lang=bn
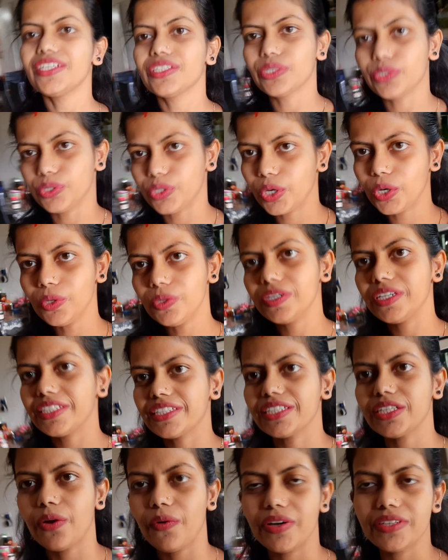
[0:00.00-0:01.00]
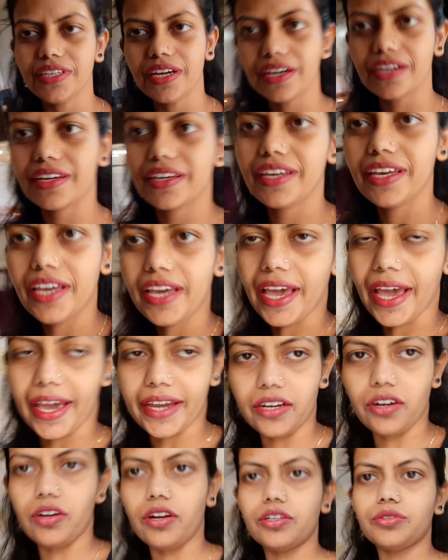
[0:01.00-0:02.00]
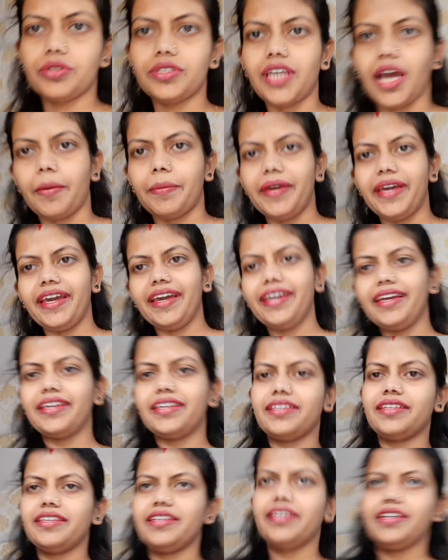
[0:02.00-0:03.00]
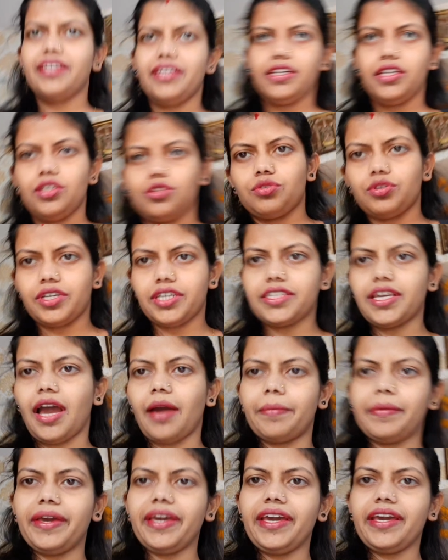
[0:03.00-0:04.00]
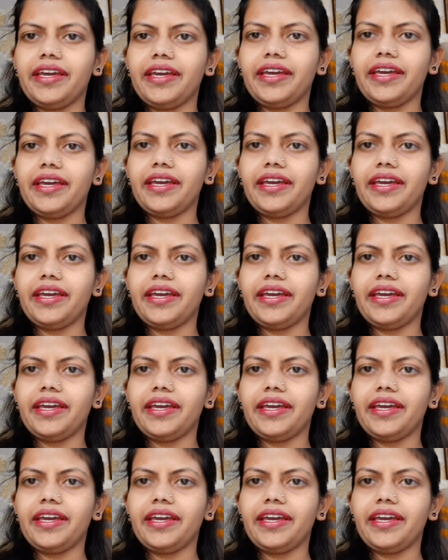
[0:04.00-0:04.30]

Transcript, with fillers: তো চলো নিচে যাওয়া যাক এই ডোডো তুই যাবি তুই কি যাবি তুই